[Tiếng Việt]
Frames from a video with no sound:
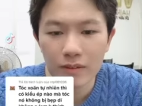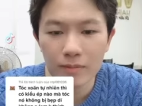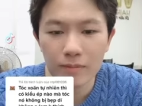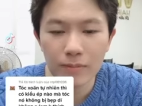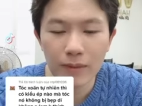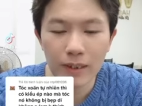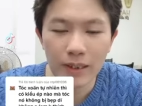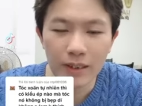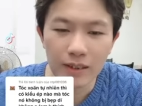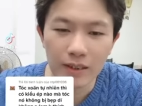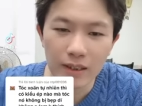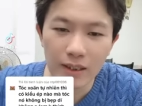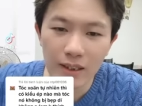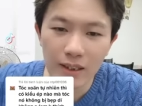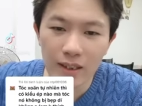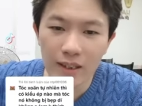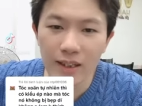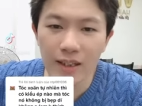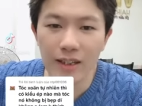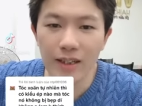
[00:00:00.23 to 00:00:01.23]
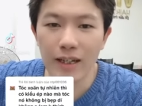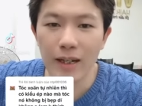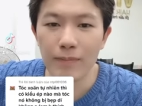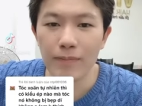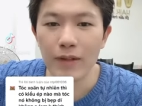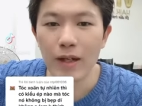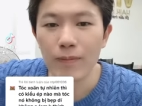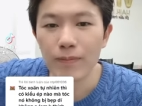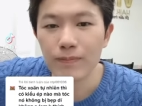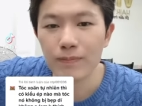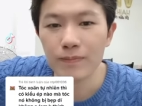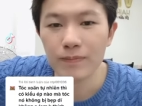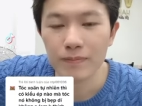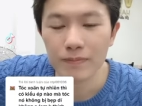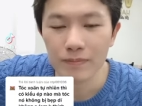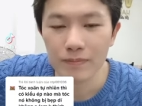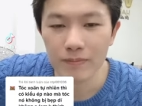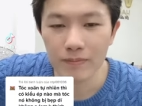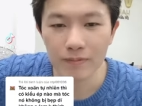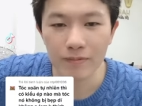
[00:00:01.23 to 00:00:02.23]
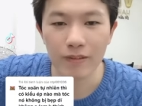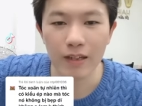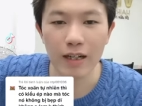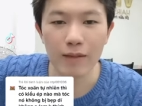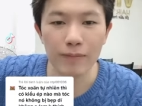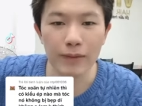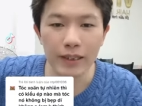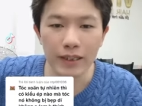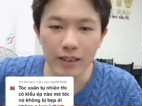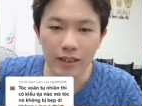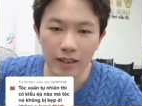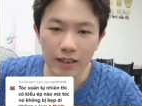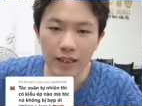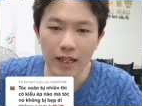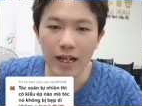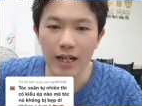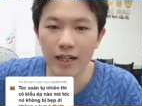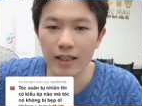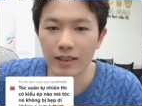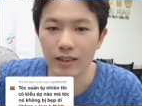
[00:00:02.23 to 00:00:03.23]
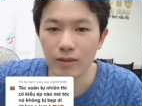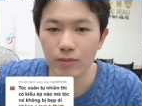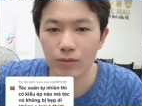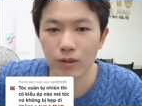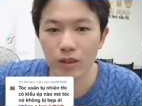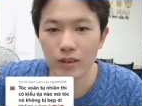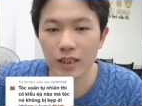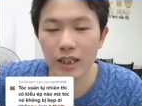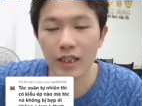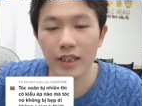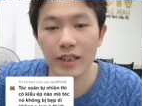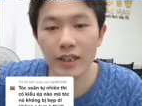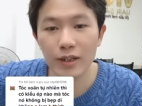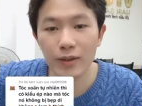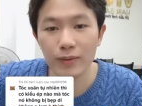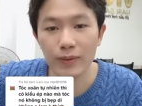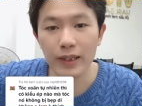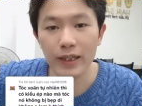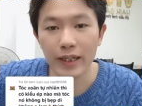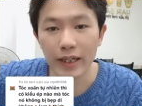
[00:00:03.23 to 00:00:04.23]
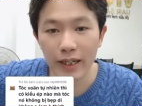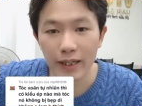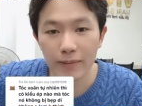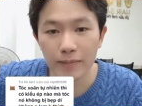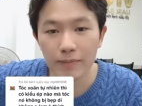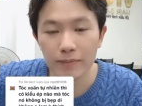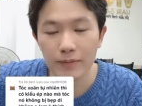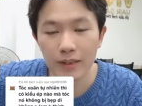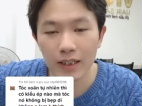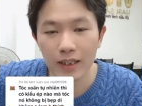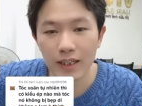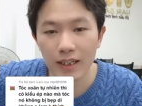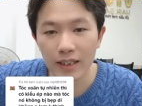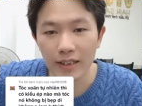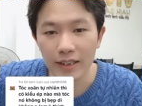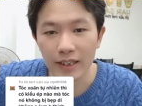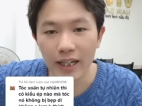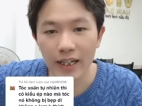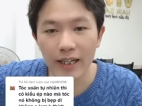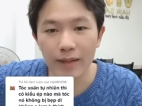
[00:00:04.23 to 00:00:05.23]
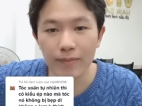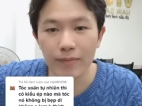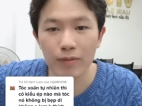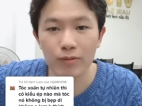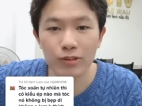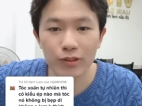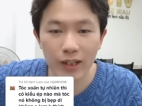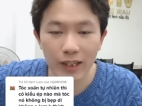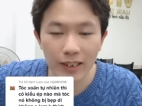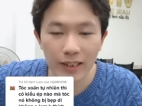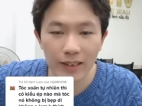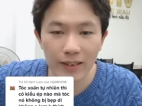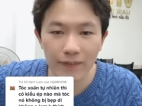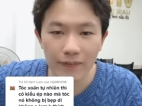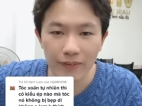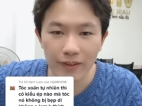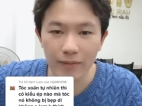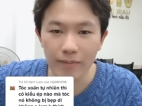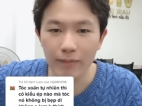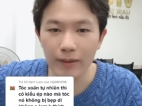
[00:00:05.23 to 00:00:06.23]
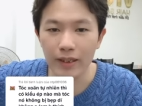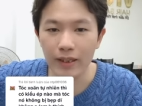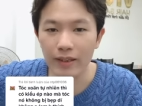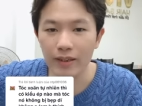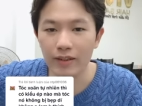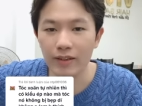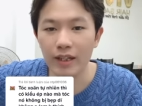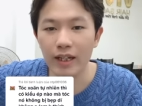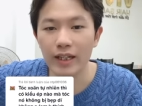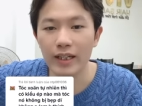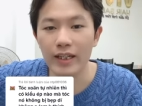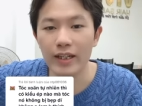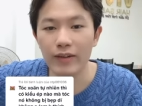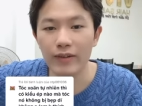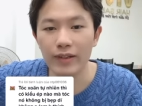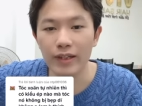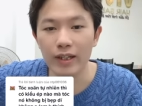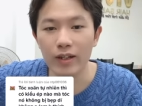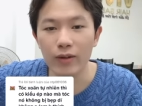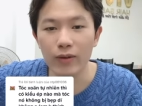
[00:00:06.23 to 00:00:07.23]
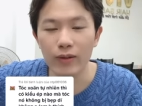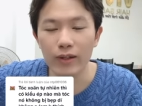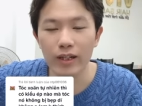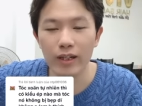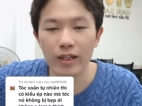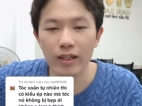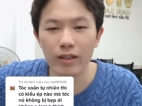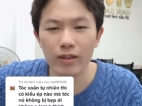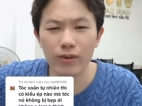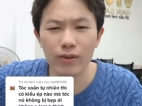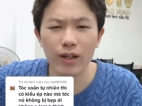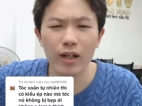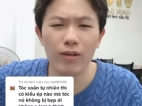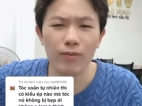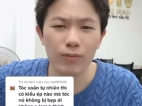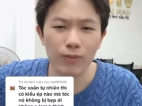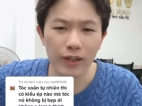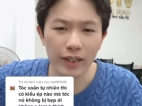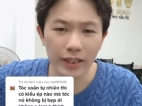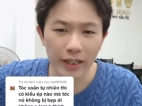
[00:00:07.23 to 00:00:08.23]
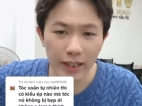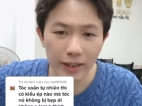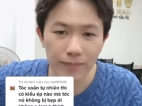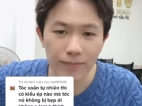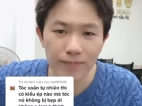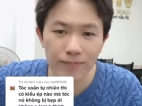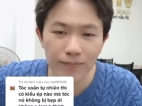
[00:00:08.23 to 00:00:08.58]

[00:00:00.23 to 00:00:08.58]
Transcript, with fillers: mình ờ, làm tóc và mình ờ, đã cắt tóc cho rất là nhiều những anh em nhất là những anh em tóc xoăn ấy thì mình có thể hiểu được cái lỗi lỗi lòng của anh em